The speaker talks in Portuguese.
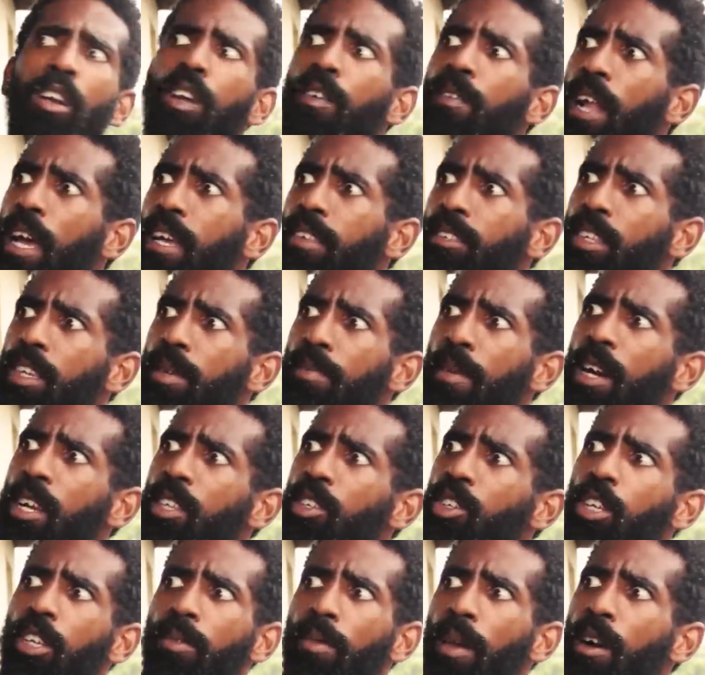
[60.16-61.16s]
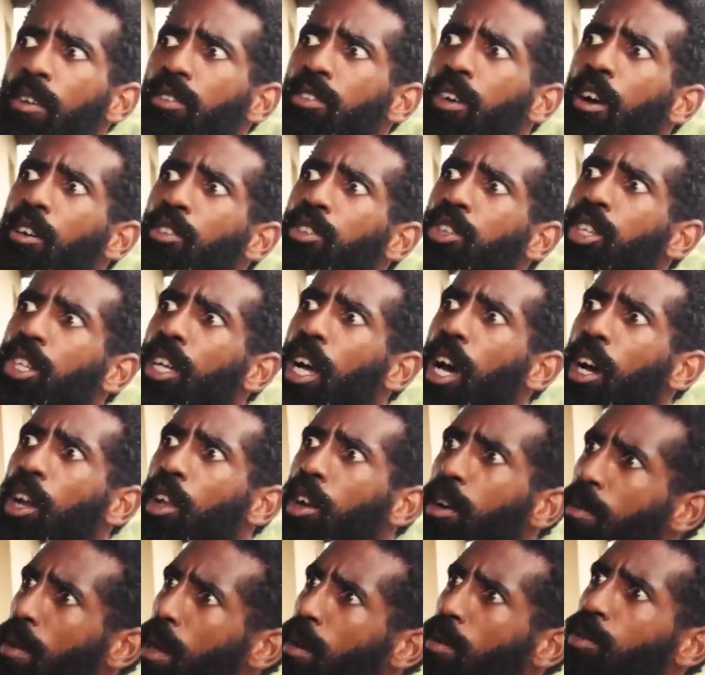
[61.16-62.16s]
quero virar esses bandidos mesmo de alto
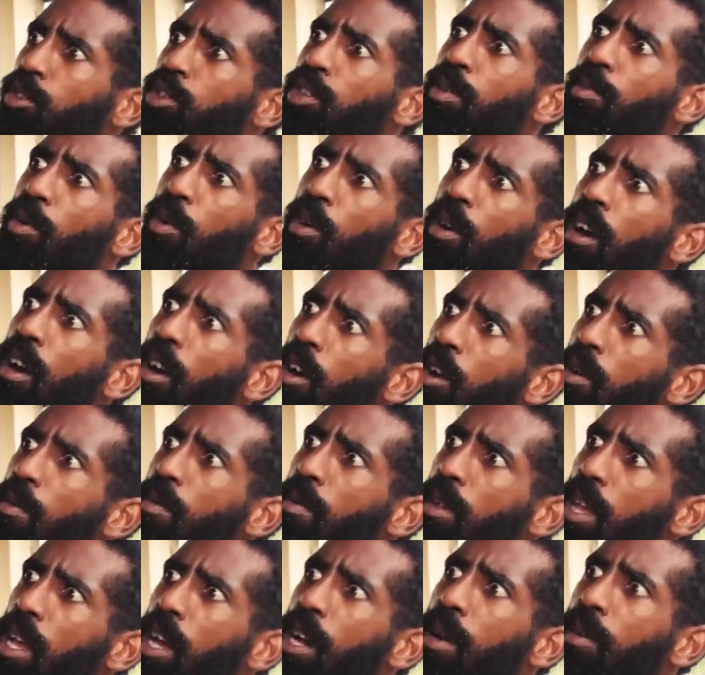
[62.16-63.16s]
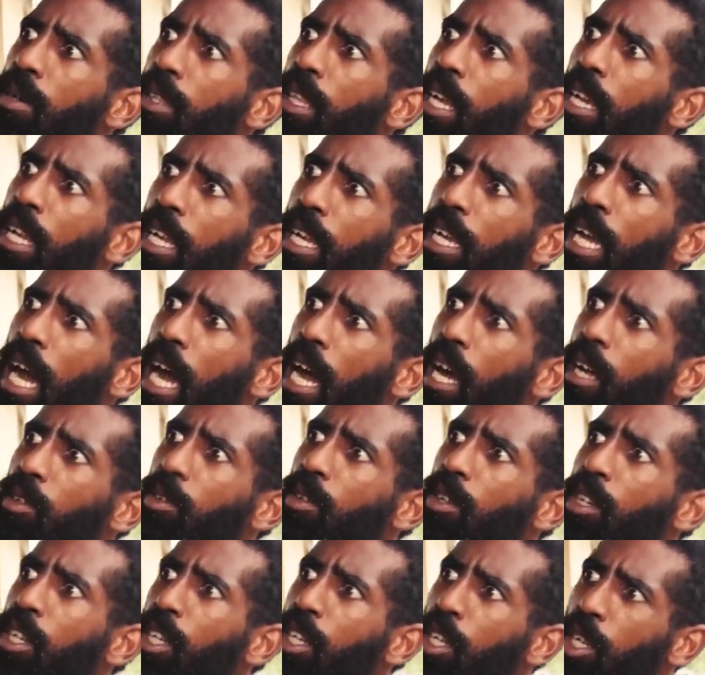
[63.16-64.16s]
escalão mesmo, de morrão mesmo, tá
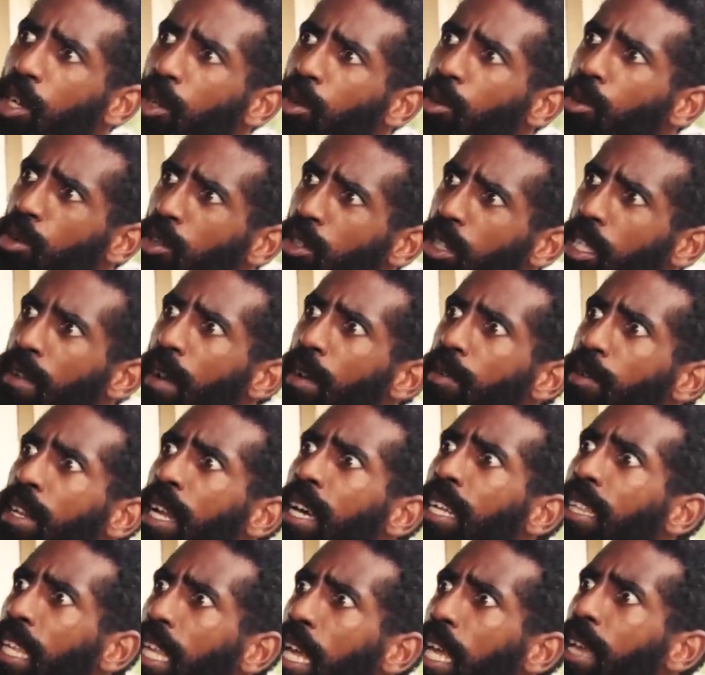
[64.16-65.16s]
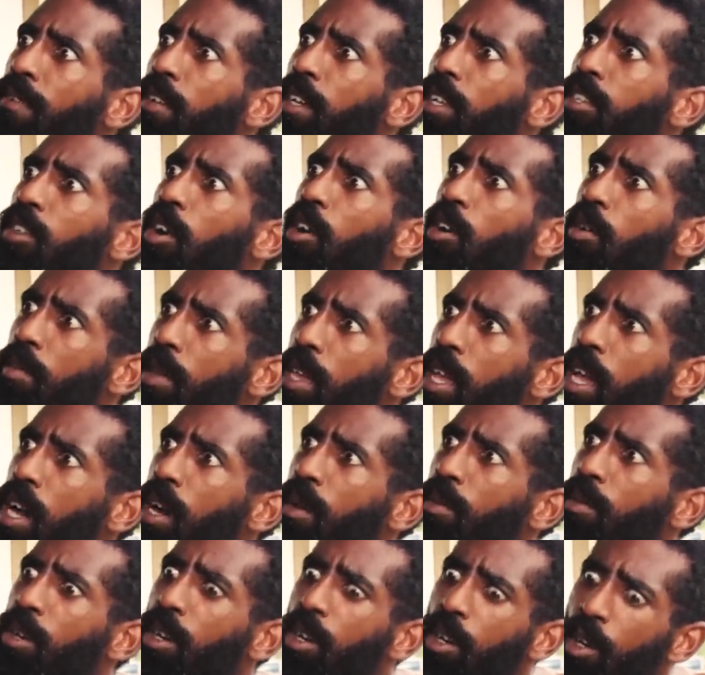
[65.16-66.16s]
ligado? Tá ligado. Inclusive, eu vi na televisão
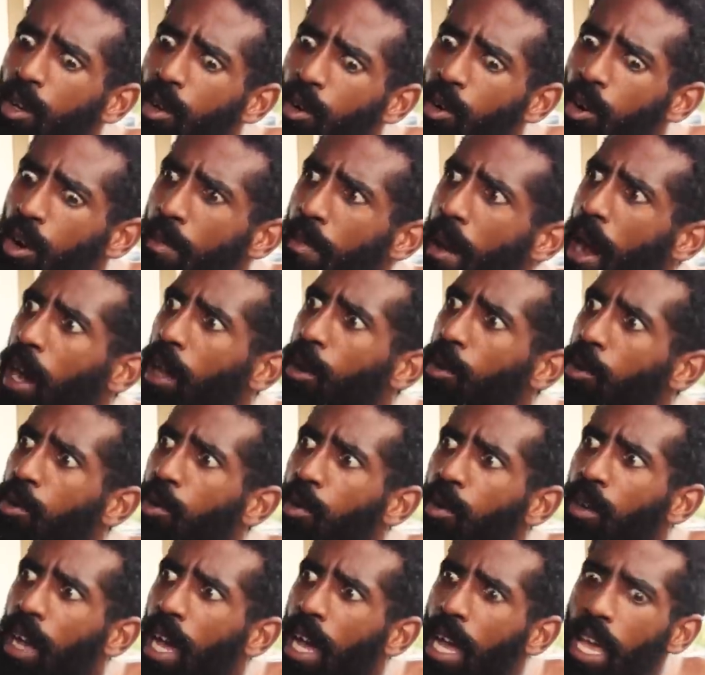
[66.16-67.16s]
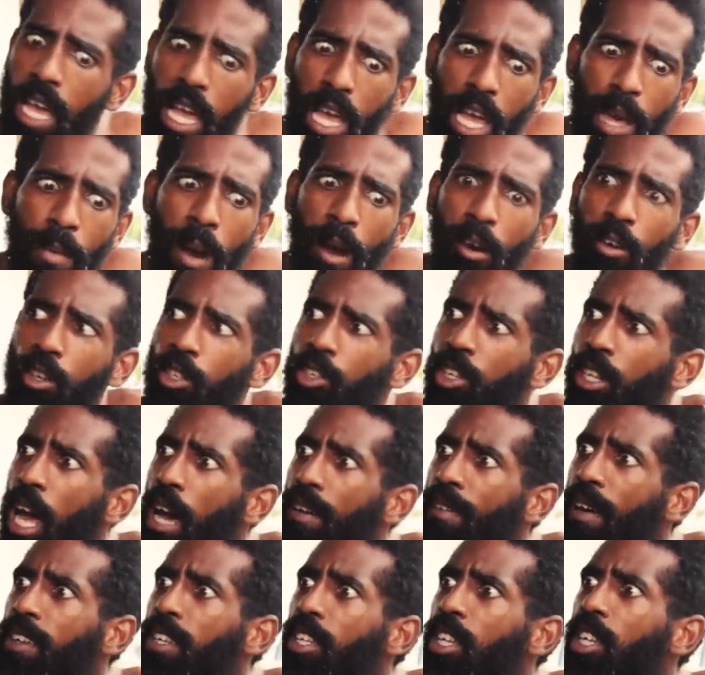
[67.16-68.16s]
mesmo, hum. os malucos lá é bagulho de
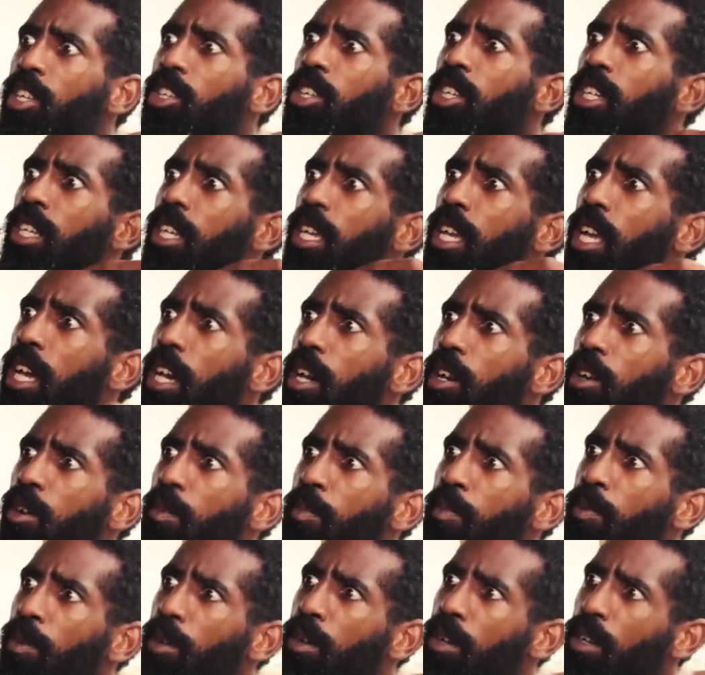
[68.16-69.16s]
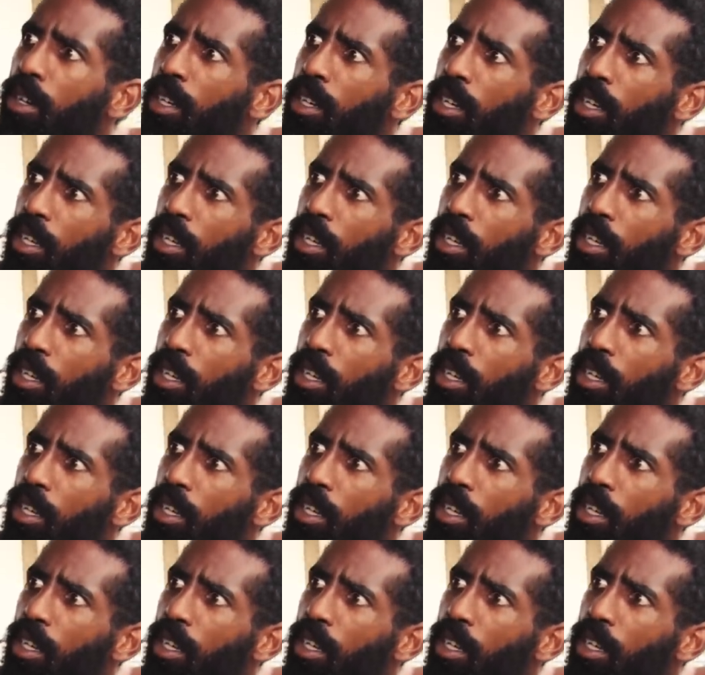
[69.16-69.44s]
lavagem de dinheiro, pô.